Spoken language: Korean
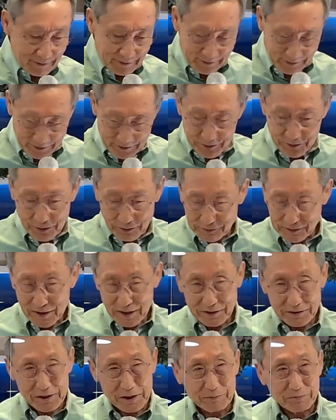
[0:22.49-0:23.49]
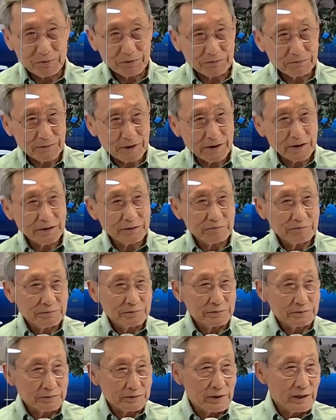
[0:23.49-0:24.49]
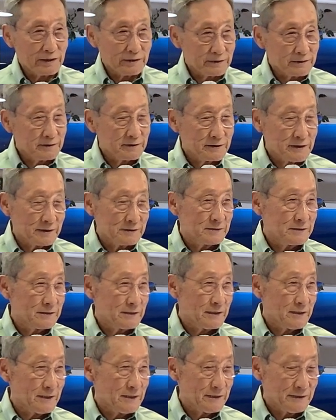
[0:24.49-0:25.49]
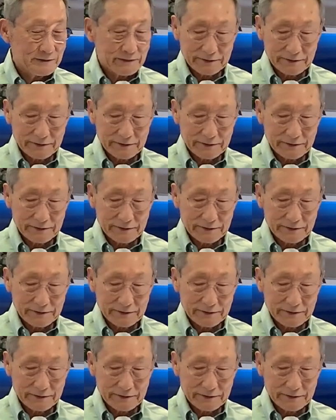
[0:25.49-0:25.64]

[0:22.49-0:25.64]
네, 예, 전자 제품에 불과한 것 같다.